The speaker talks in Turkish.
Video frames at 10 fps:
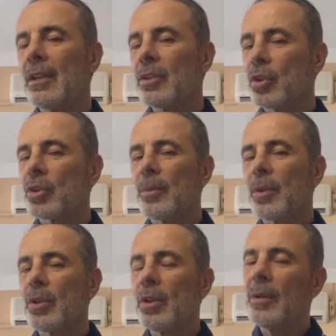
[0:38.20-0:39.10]
Jose
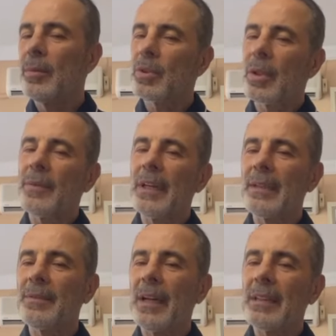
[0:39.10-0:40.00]
Mourinho bu sefer
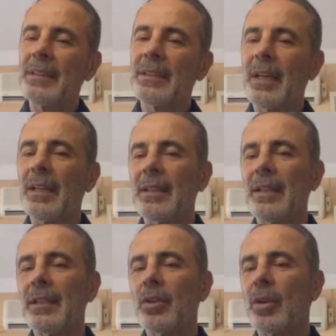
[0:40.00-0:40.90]
de Ferdi'yi
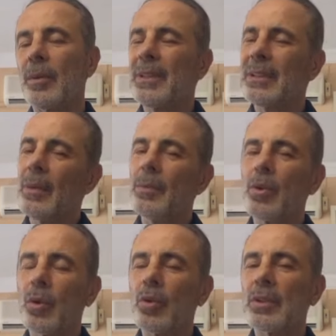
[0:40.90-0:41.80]
sağda görebiliriz ama
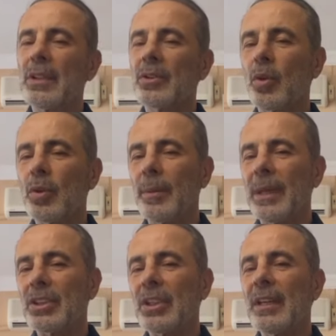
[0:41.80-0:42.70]
büyük olasılıkla solda
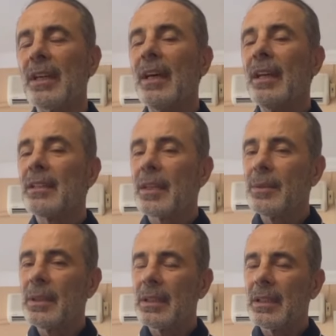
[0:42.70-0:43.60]
başlayacak.
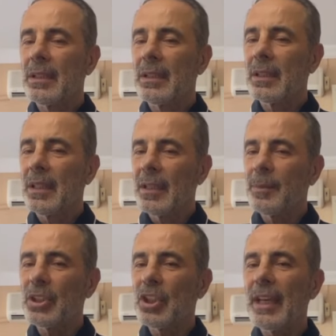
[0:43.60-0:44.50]
Tabii e, ilk
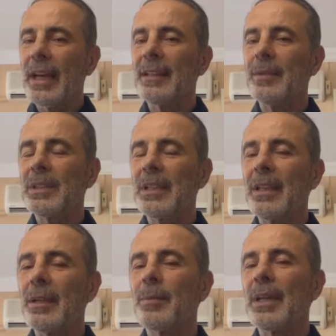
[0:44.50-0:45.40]
maça geldiğimizde
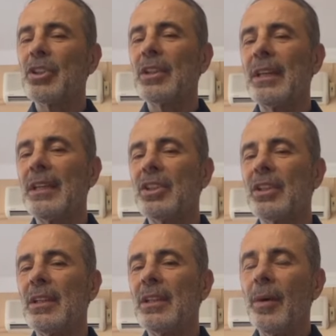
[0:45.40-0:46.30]
ilk maçta
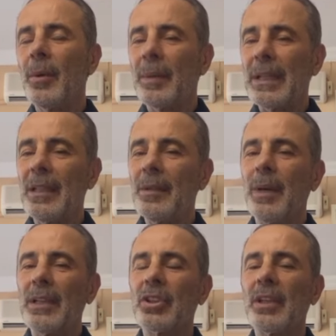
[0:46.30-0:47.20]
eleştirildi ama ben ilk
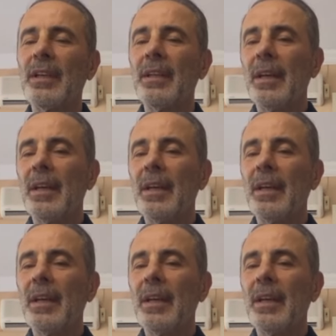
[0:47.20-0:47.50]
maçta